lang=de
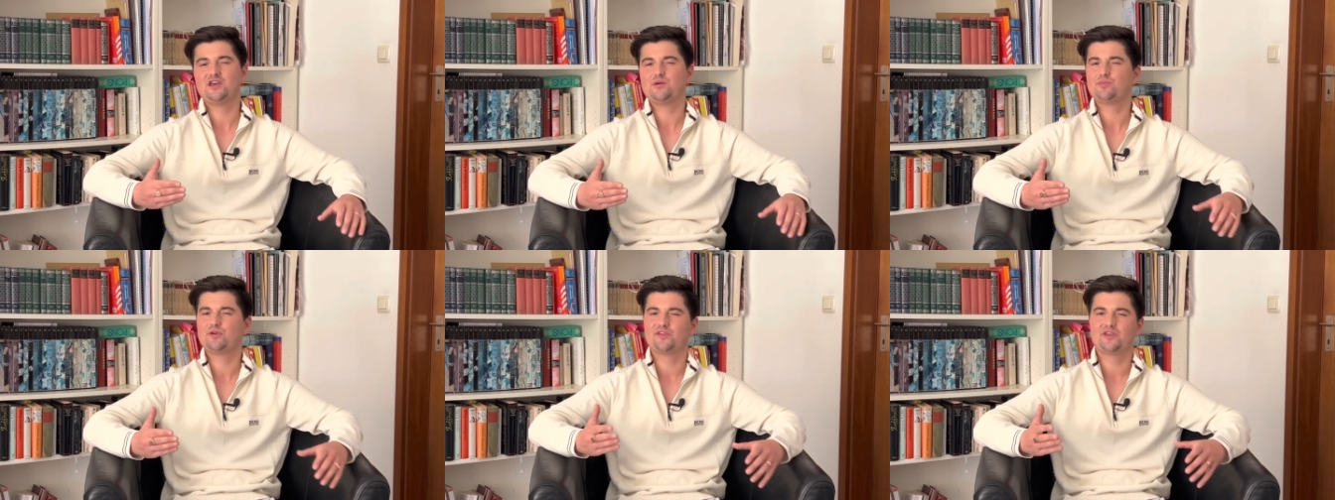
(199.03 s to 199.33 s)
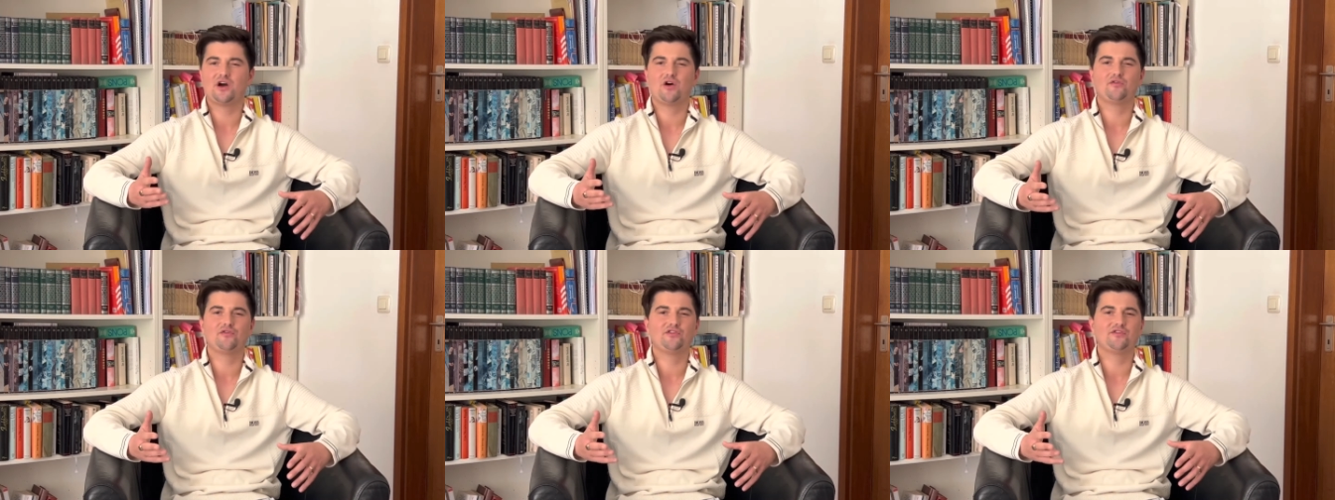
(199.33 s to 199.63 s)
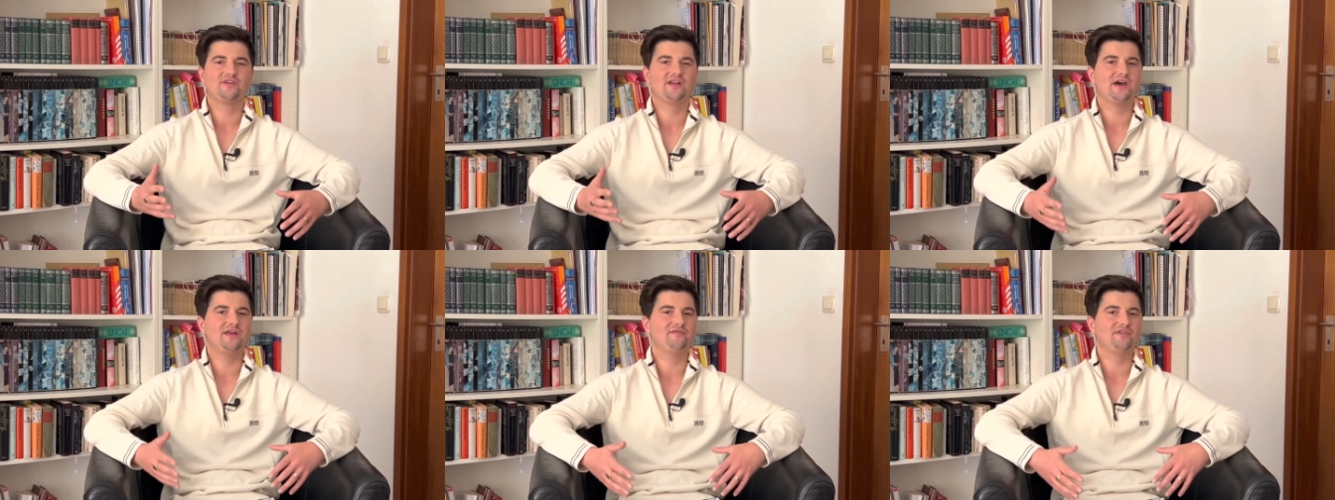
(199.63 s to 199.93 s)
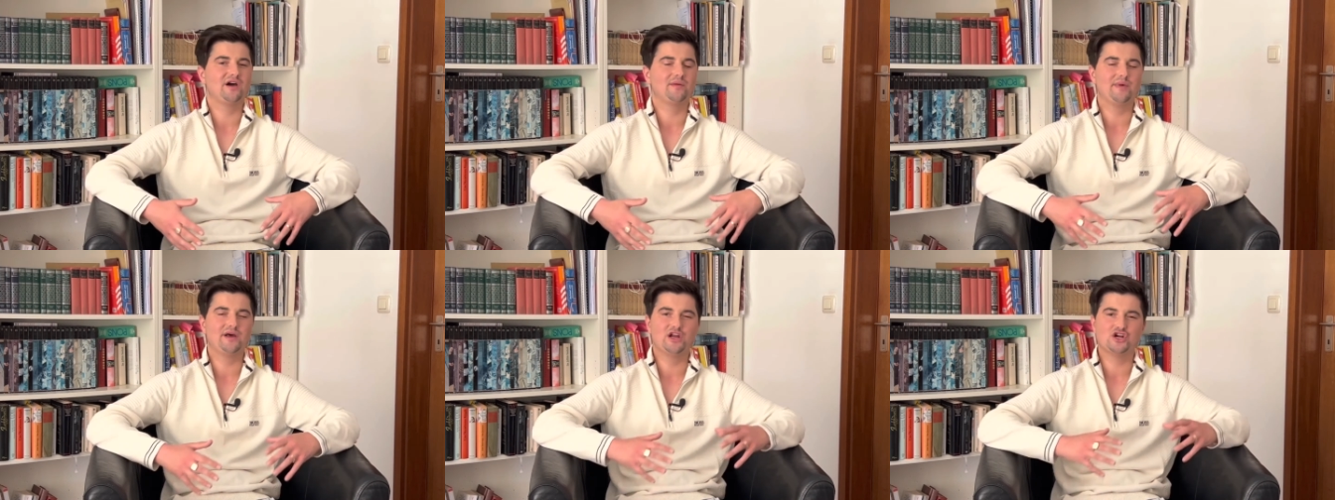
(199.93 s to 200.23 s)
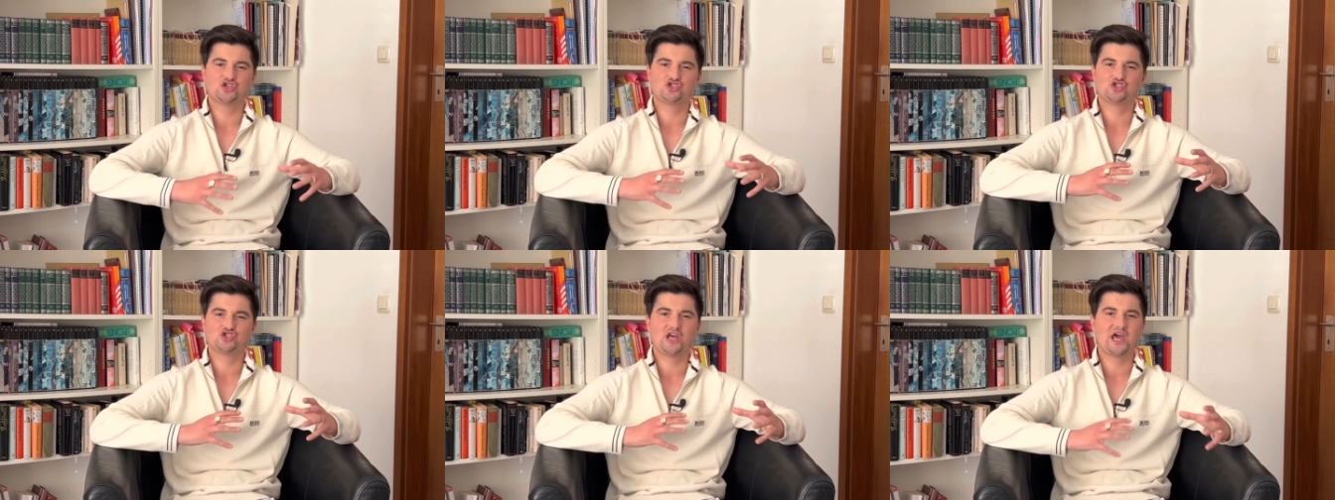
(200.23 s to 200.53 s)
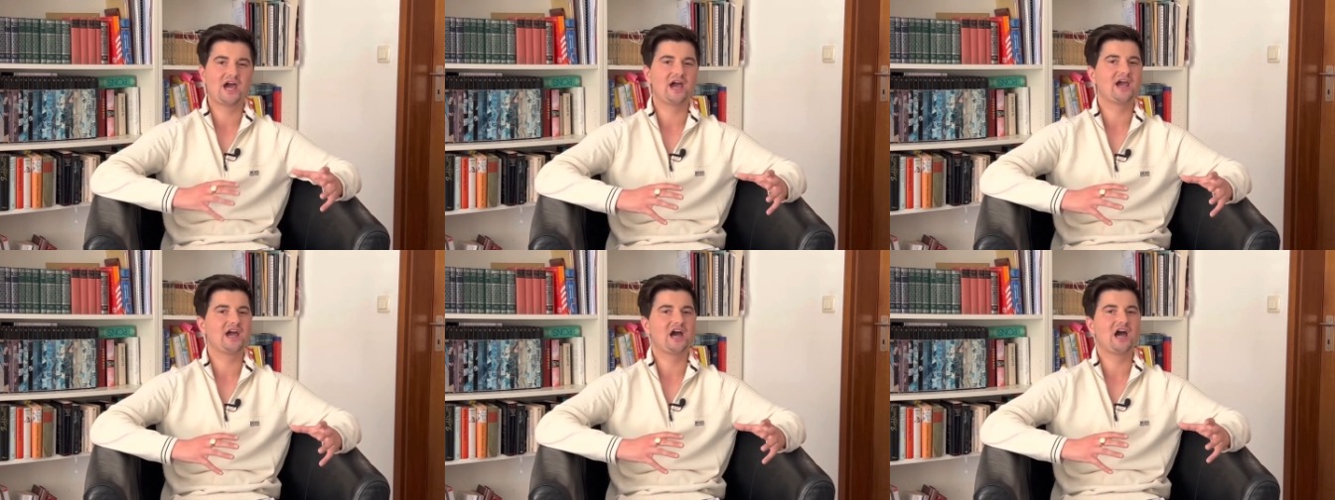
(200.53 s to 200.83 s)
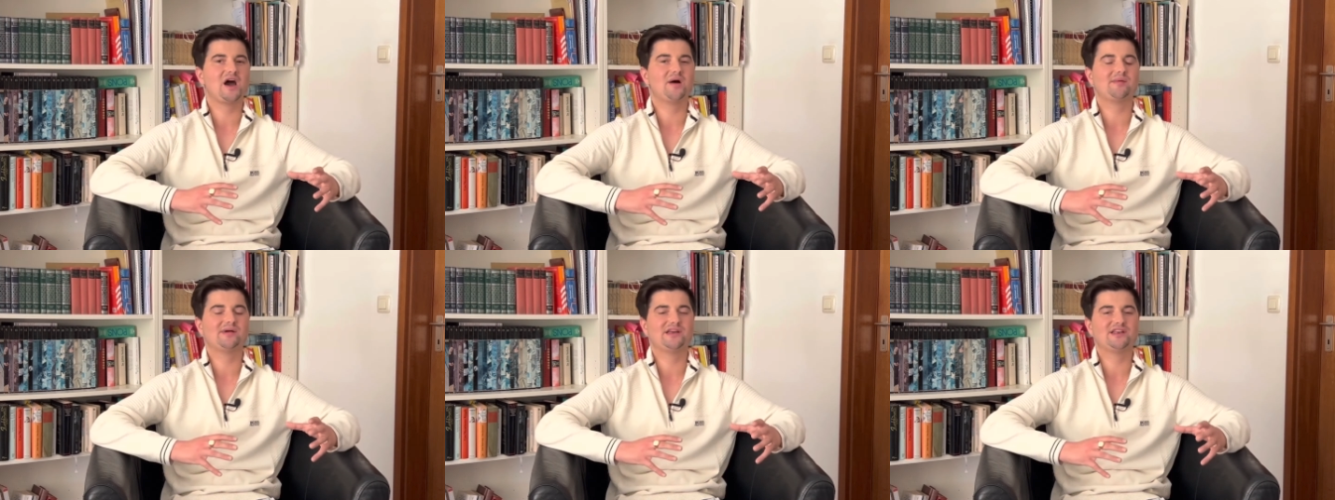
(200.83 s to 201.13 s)
nee, pass auf, ich will einfach an meiner
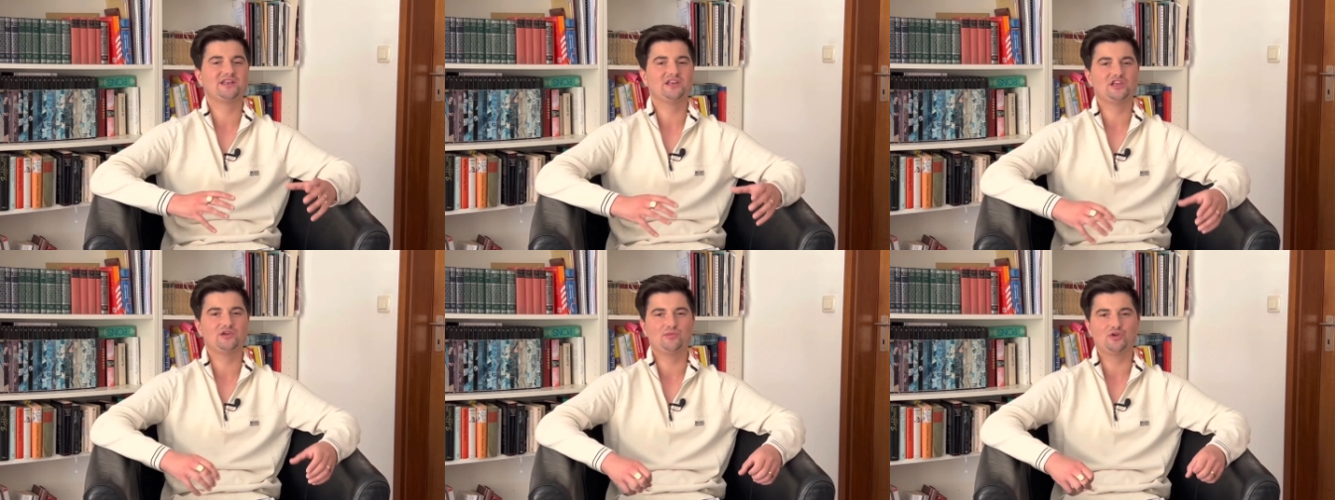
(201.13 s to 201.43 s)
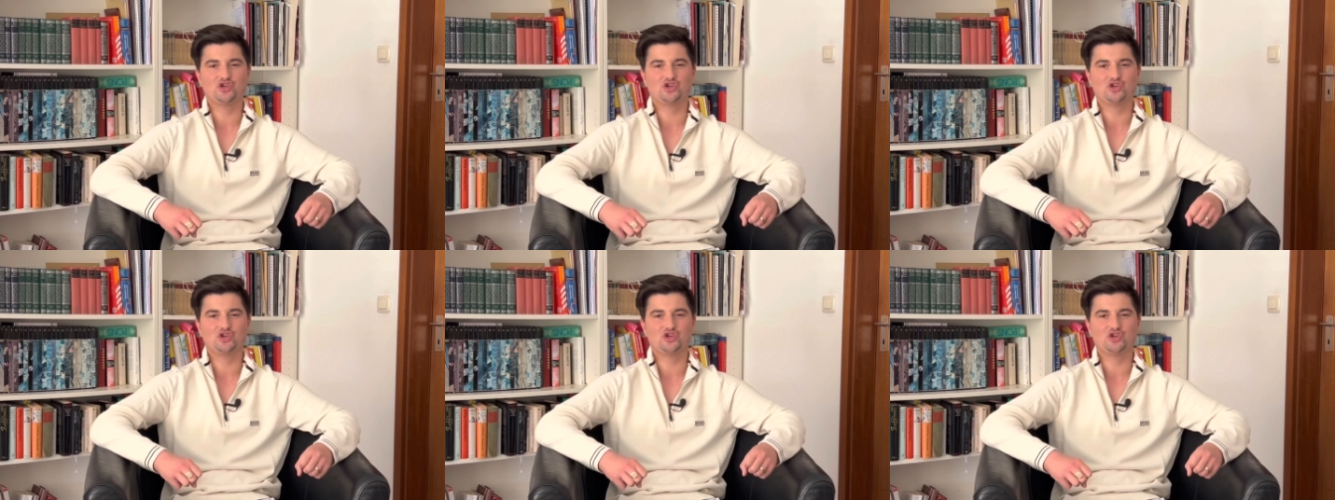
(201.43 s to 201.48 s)
Stärke arbeiten,